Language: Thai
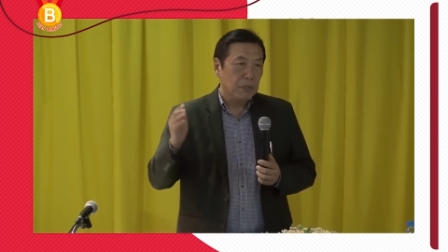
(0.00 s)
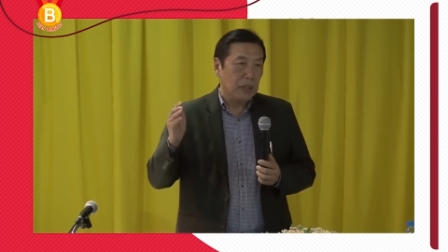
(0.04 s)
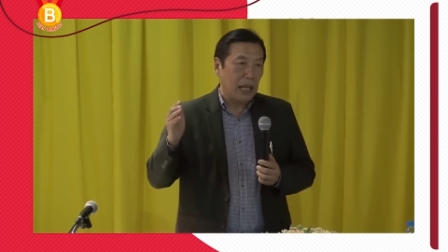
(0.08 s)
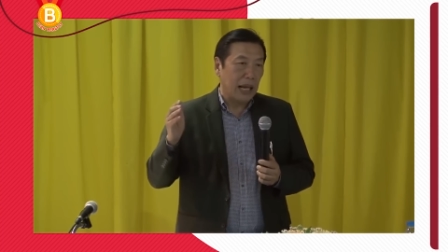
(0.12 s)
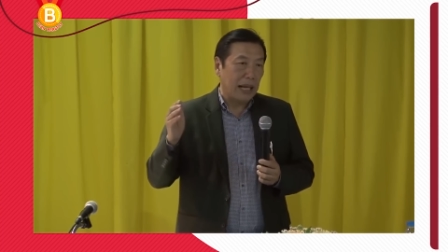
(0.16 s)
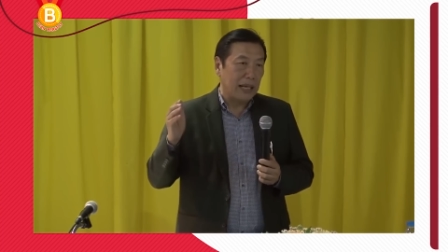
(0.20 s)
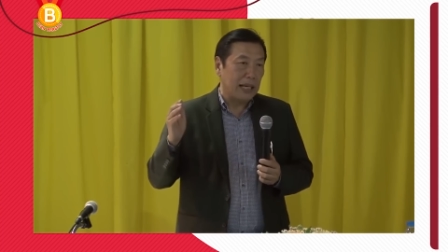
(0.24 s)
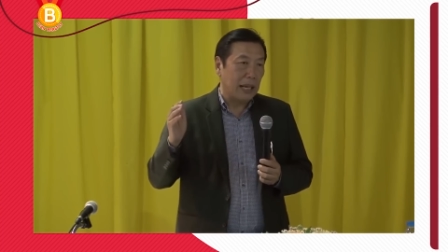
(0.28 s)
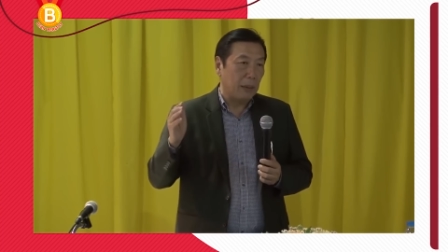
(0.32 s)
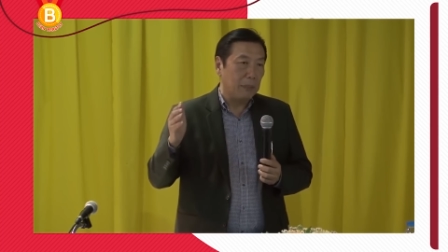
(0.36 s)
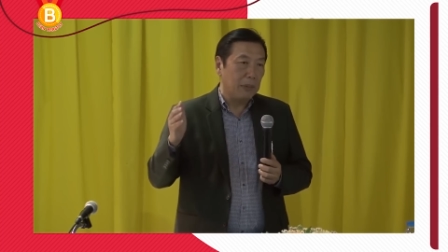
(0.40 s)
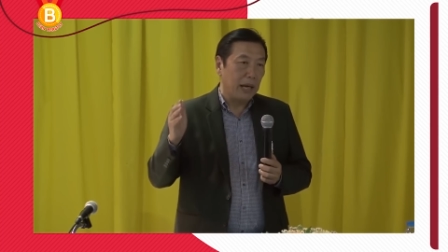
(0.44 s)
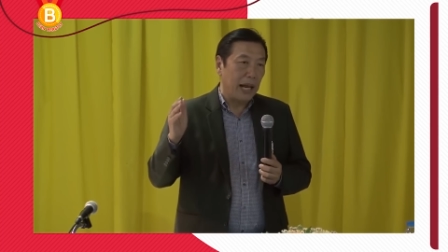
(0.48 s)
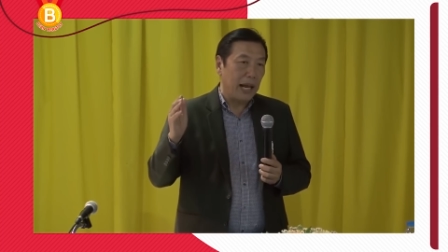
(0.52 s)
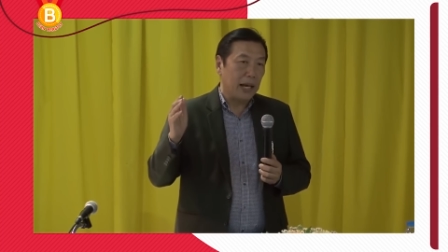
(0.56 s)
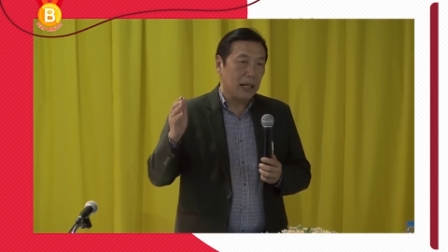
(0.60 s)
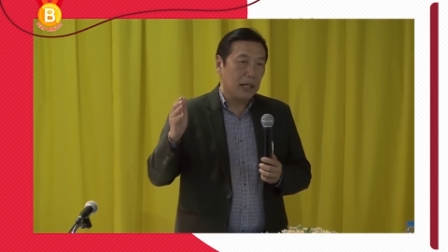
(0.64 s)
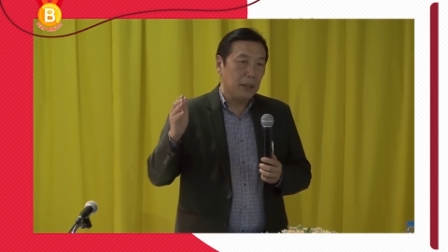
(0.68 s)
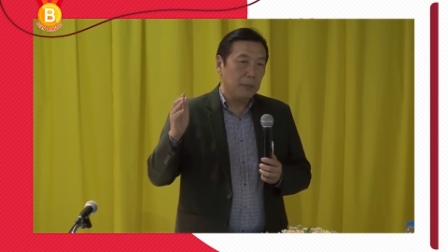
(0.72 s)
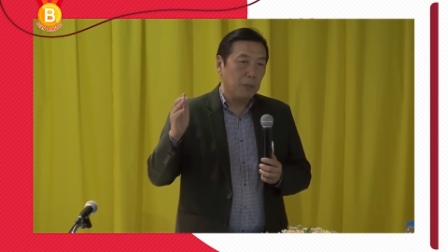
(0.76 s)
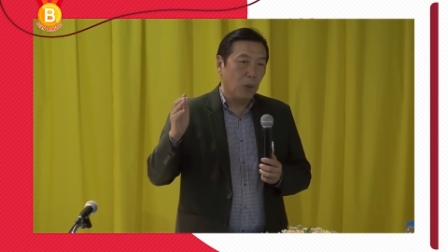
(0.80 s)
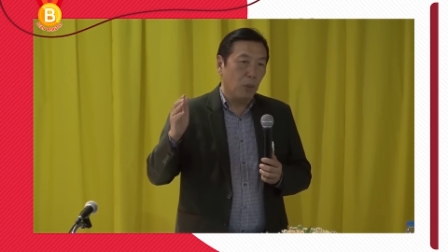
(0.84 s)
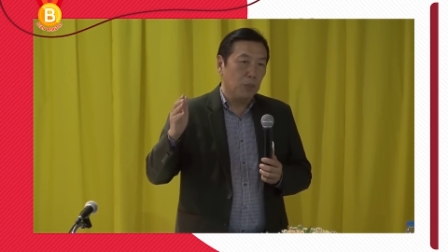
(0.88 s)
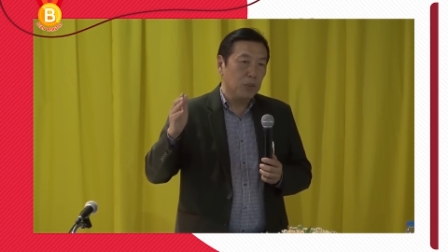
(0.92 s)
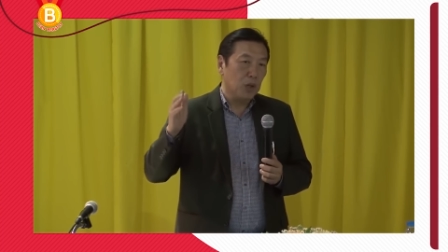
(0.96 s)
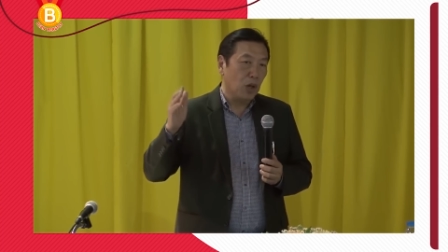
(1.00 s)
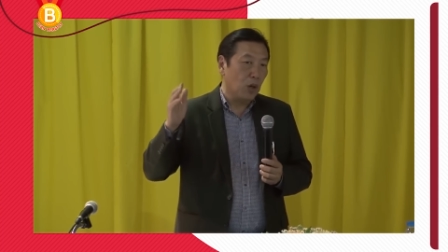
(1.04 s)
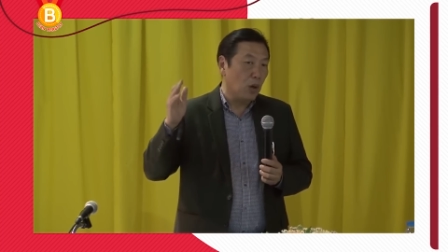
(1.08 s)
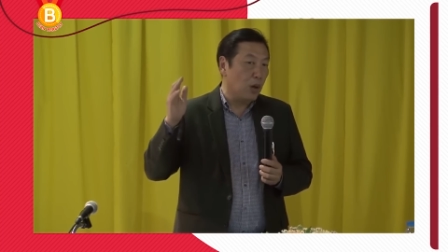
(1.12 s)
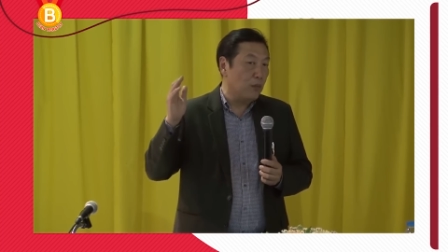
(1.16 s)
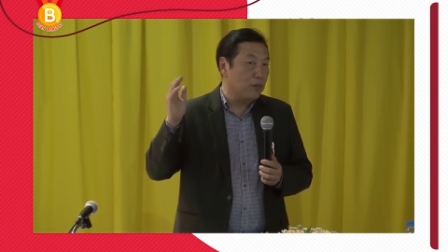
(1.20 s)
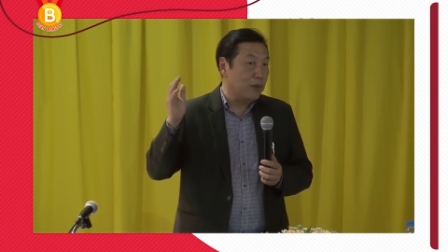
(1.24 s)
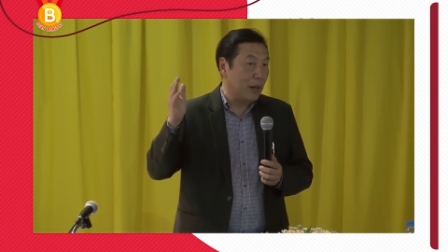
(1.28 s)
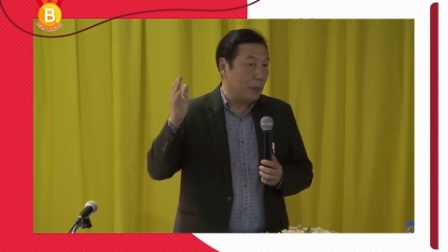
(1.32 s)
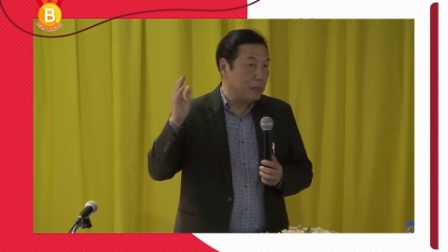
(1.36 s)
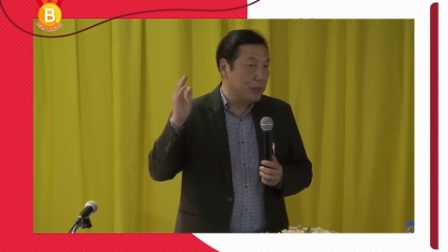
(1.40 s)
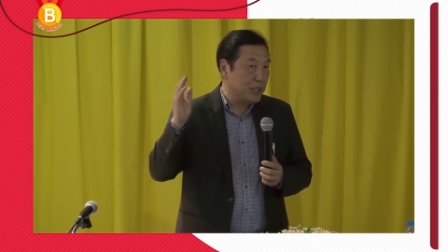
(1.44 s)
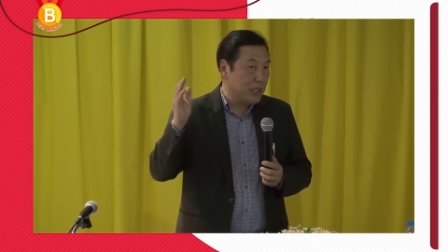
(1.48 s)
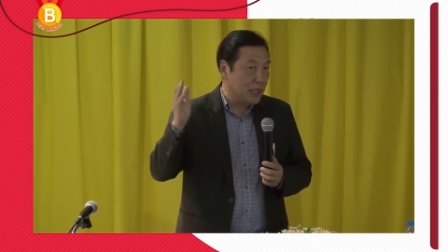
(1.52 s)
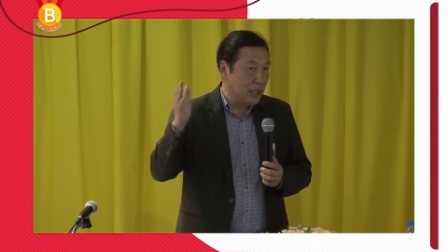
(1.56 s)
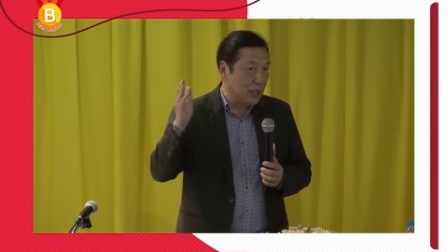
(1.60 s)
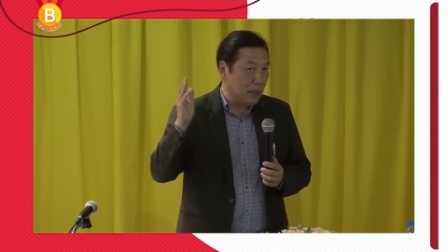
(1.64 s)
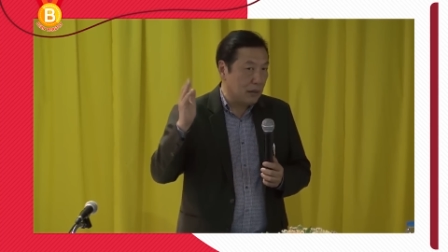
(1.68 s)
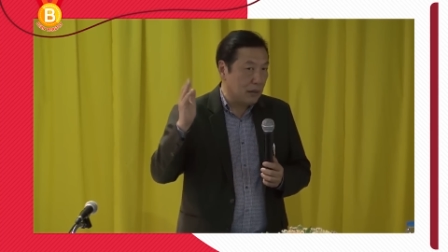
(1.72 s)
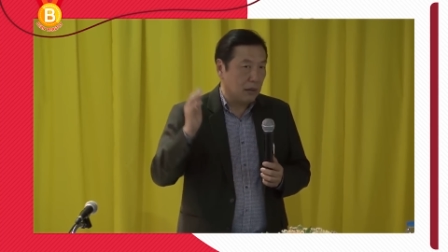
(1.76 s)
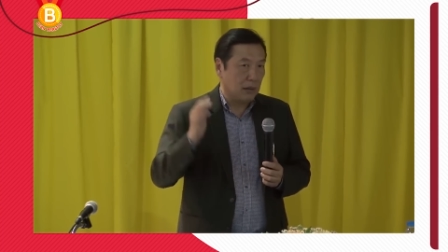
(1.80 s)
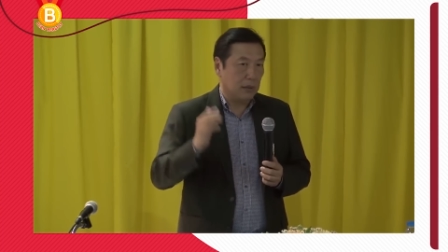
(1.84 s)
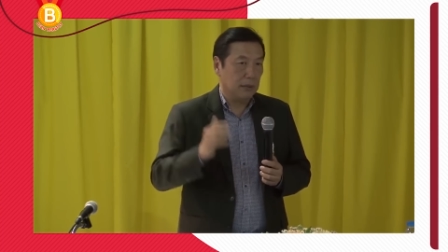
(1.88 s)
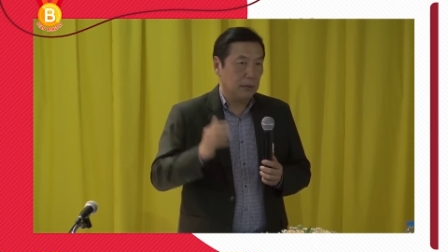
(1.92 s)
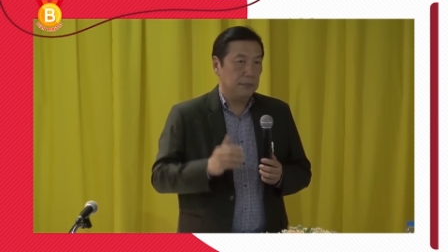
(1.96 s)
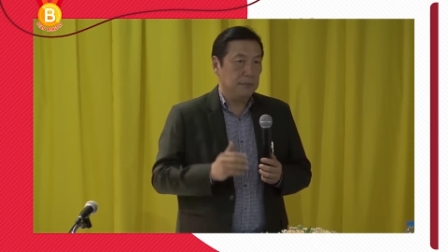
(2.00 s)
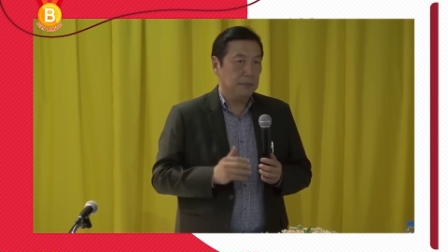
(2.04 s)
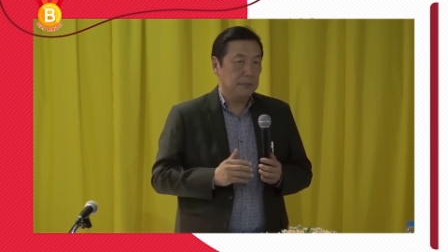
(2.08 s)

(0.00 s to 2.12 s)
อันดับแรกนี่ผมต้องลบความเชื่อก่อน